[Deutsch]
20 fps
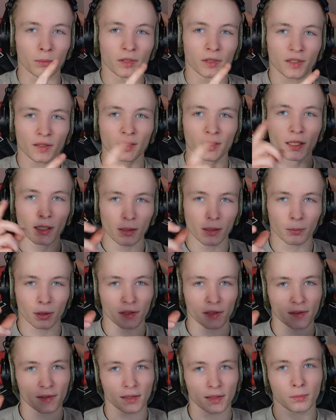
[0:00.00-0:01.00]
dem Ziel im
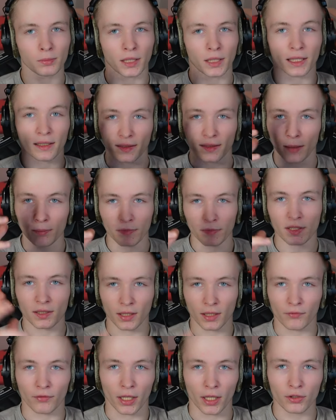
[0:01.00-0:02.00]
Prinzip, den gesamten
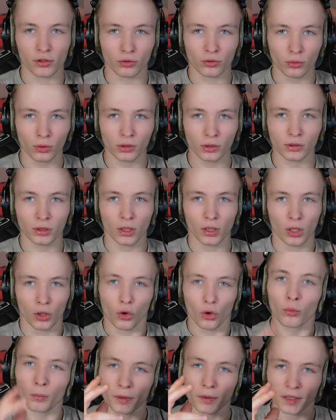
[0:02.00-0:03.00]
Stuff ranzuholen
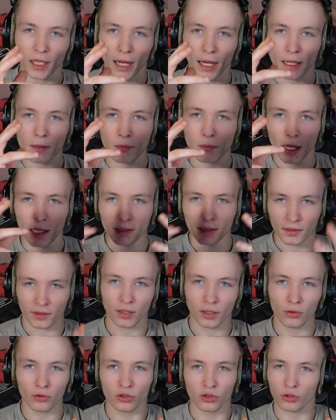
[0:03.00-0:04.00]
und mit einmal
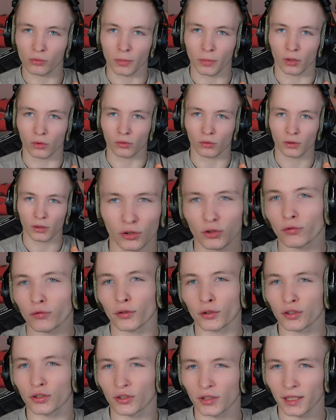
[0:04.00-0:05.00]
das Haus zu bauen. So
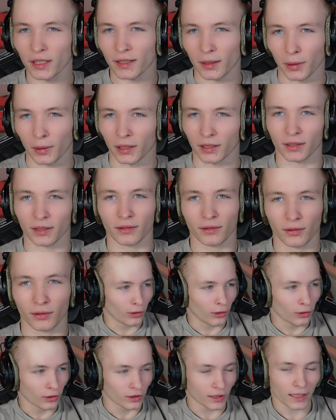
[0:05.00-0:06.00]
funktioniert es aber nicht.
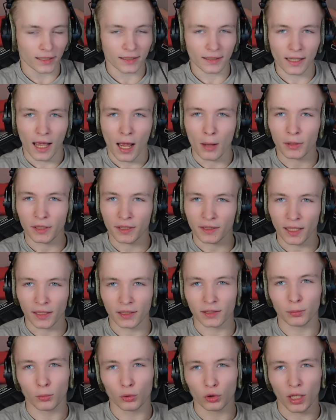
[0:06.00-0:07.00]
Und jetzt habe ich
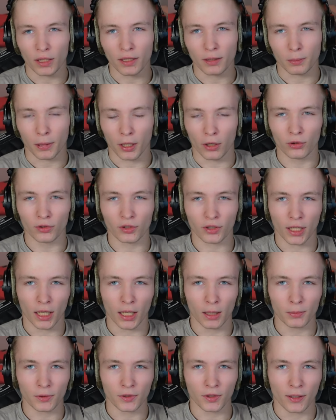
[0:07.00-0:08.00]
sechs Monate Pause
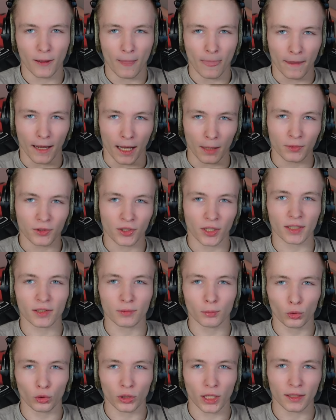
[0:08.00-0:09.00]
gehabt, habe
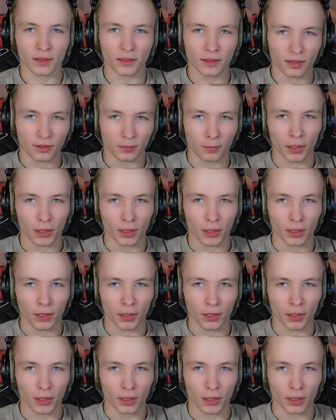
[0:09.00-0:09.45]
sechs Monate das